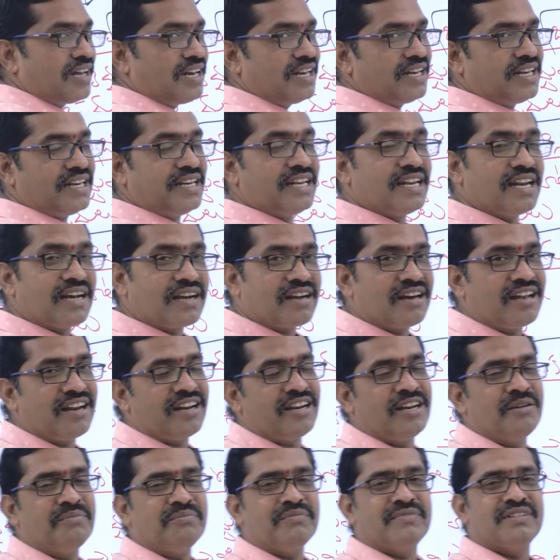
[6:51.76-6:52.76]
కళలు ఎన్ని
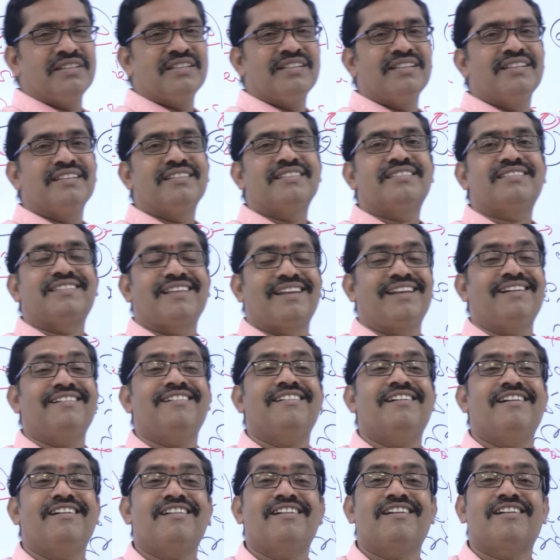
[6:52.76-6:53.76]
రకాలన్నాం
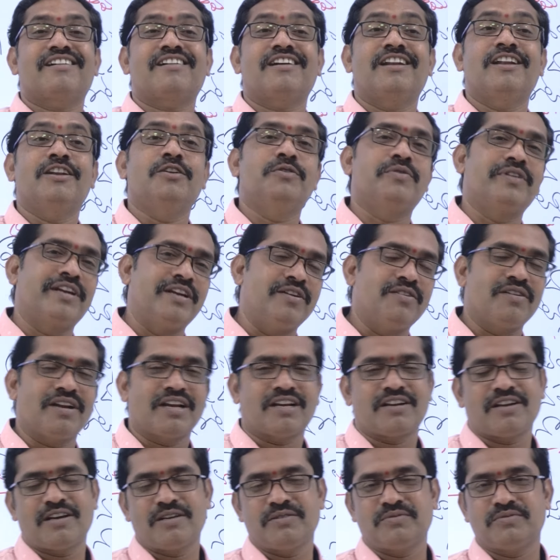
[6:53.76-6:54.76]
తెలంగాణ కళలు రెండు
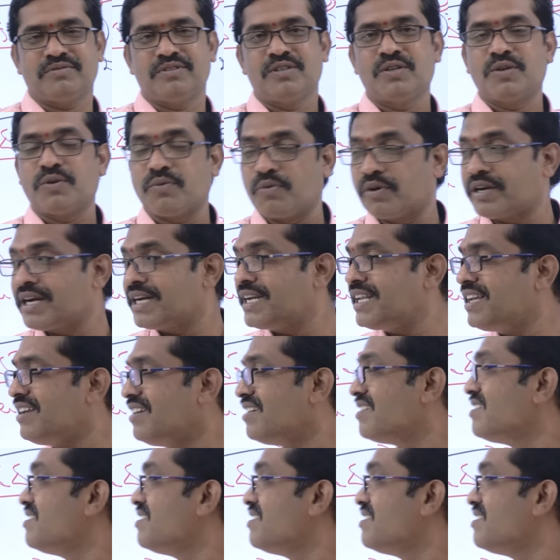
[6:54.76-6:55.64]
రకాలు ఒకటి